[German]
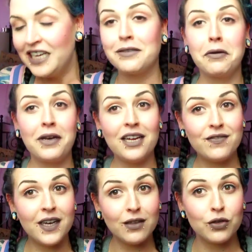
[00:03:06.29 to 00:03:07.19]
so, das
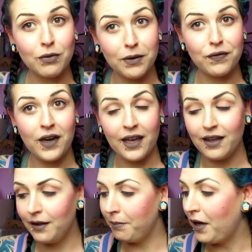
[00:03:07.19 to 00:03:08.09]
war es auch schon mit
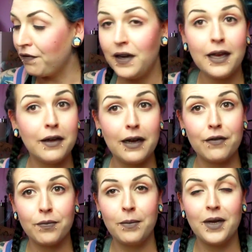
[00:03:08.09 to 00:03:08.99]
Pflege. Mehr Pflege darf
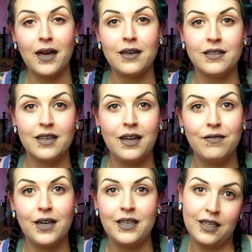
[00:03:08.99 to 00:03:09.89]
es bei mir gar nicht sein,
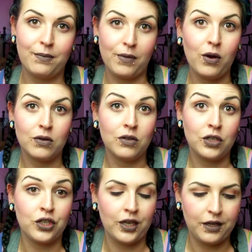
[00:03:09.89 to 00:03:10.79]
weil ich habe auch noch
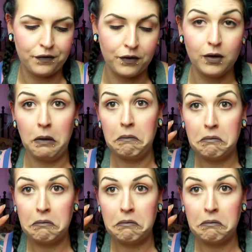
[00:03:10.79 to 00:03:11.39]
die Schränke voll